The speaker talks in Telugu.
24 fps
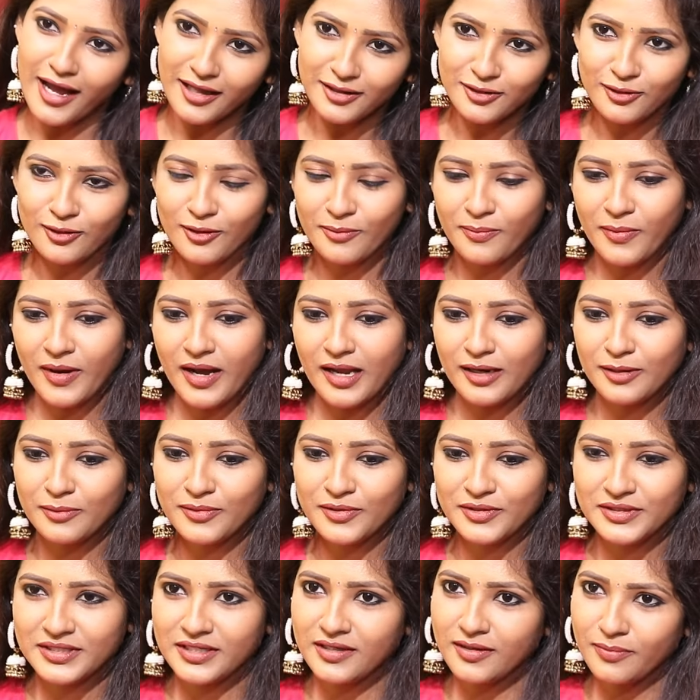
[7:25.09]
అందులో పాలు
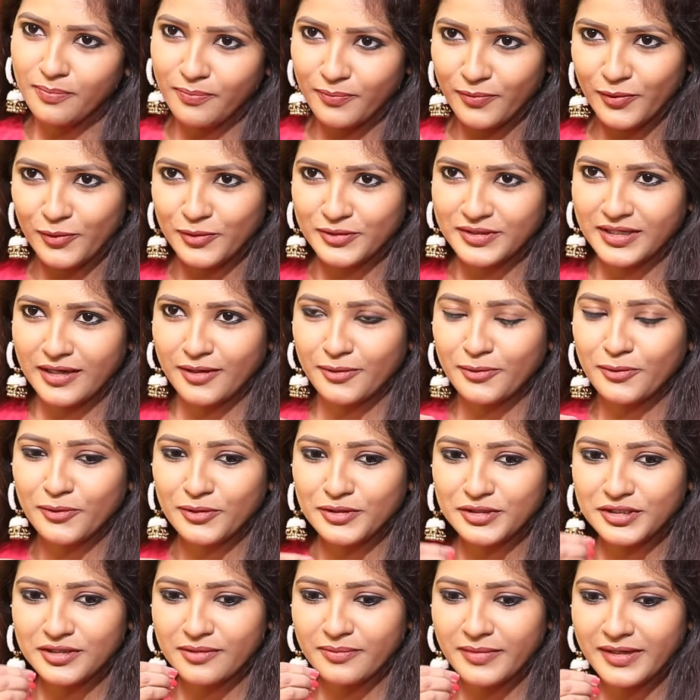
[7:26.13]
పోసి పోసారు
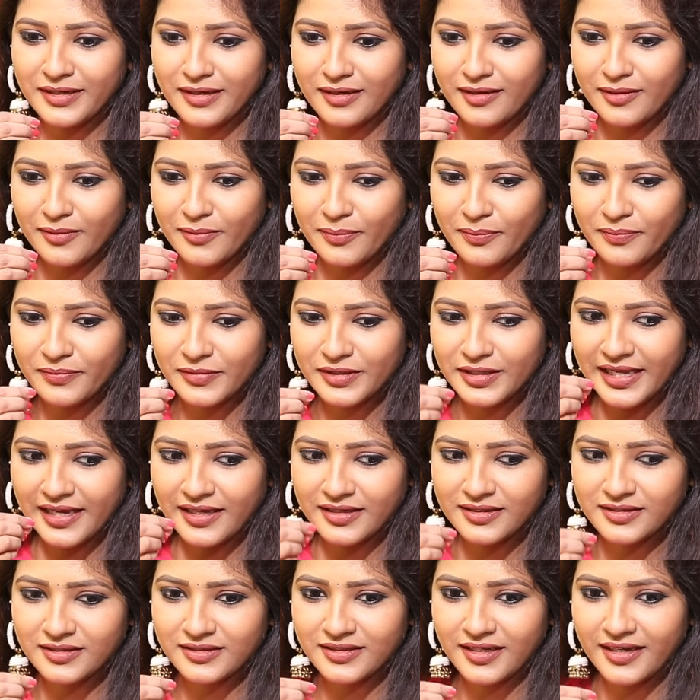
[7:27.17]
కొంచెం ఇట్లా
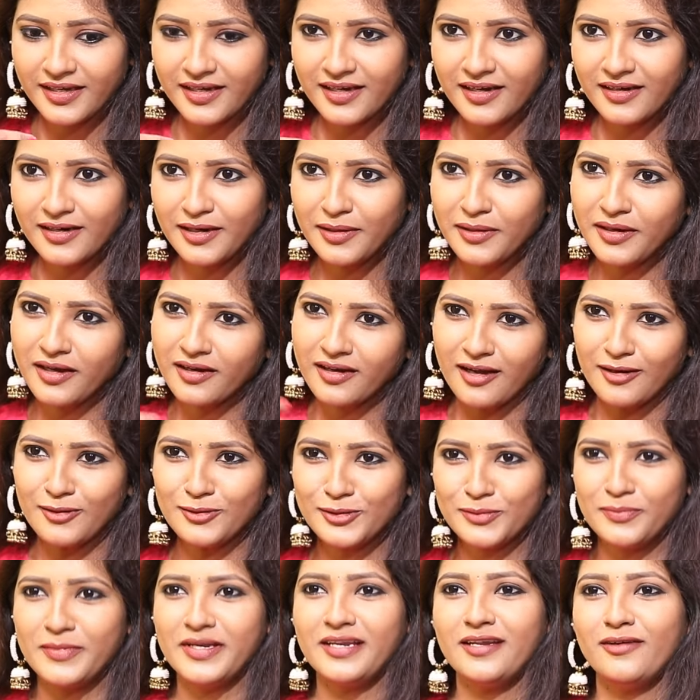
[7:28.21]
టేస్ట్ చేయగానే నాకు
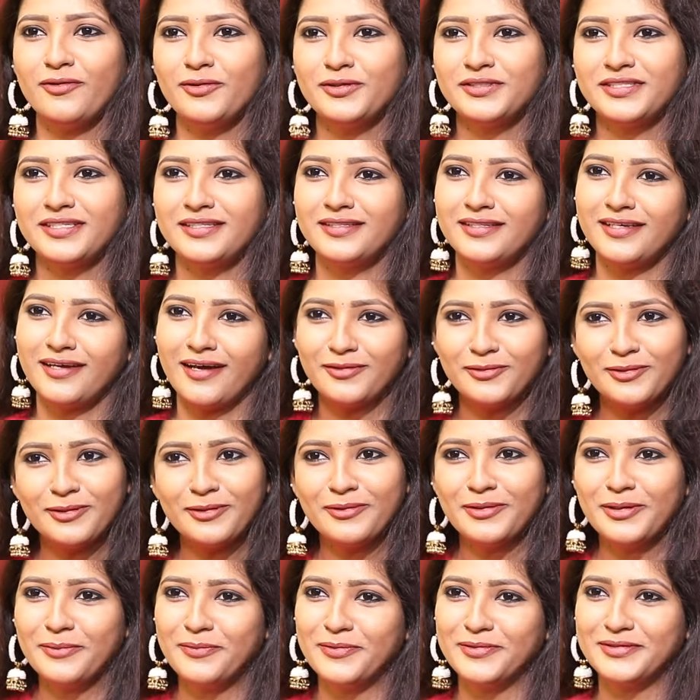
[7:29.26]
కళ్ళు స్మెల్ వచ్చింది
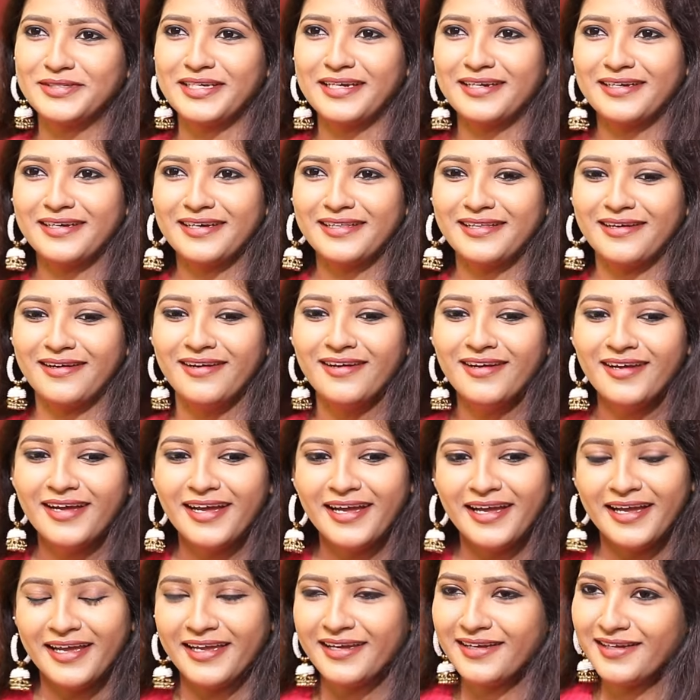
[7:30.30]
అందులోనే పోసారు కదా
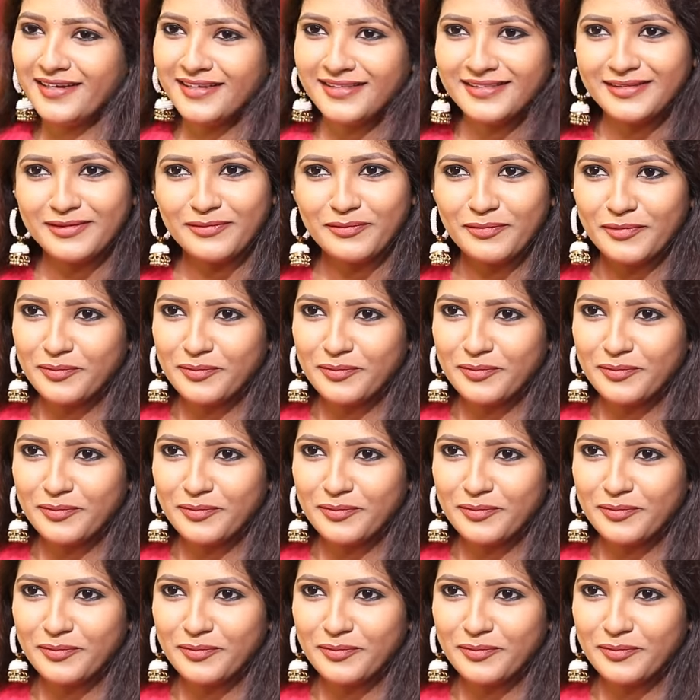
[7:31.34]
ఇంకా నేను